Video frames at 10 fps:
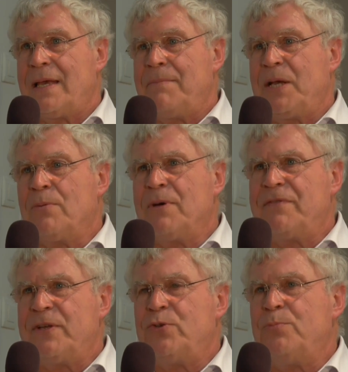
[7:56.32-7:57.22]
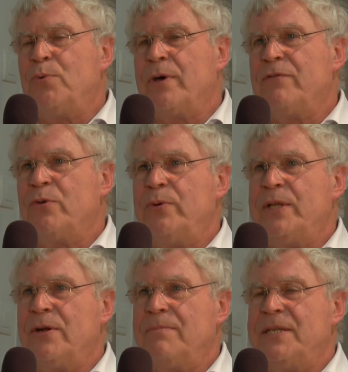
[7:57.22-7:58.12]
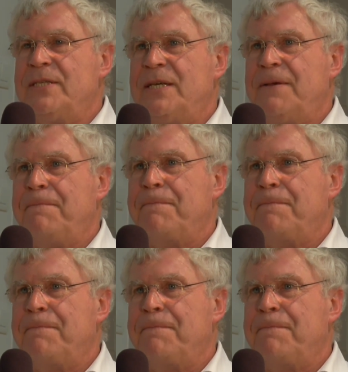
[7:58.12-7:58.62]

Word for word: Mais comment fais-tu pour évoluer dans le métier